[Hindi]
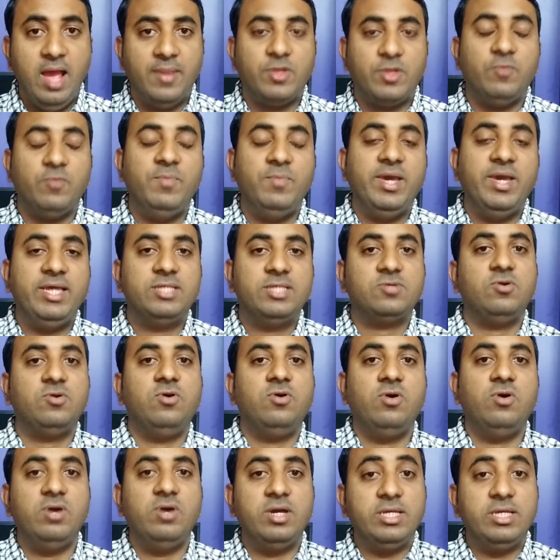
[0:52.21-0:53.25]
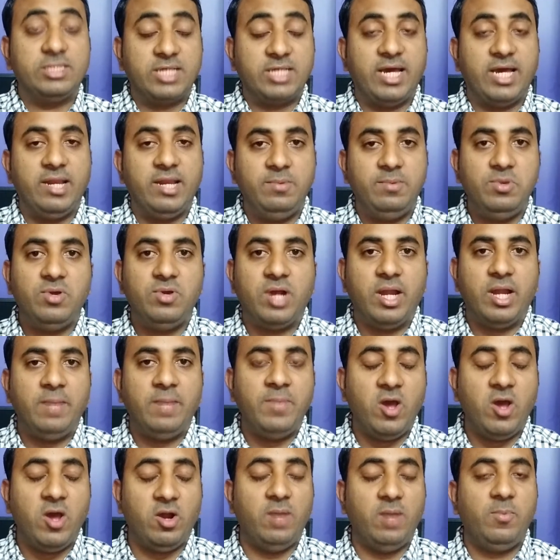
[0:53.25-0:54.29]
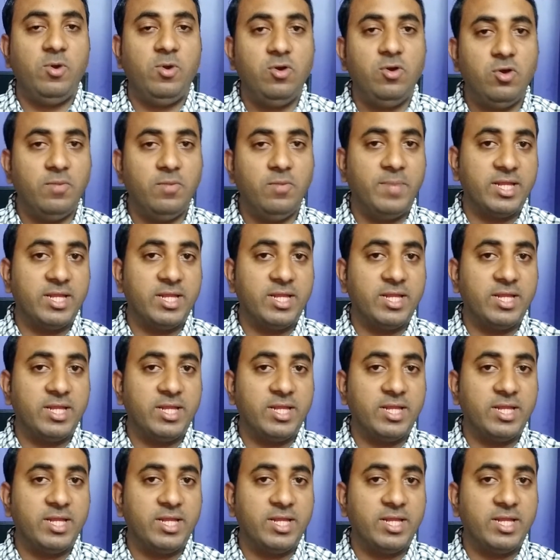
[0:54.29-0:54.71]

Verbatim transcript: तो मैं इसको इसका रिव्यू करने में और आप लोगों को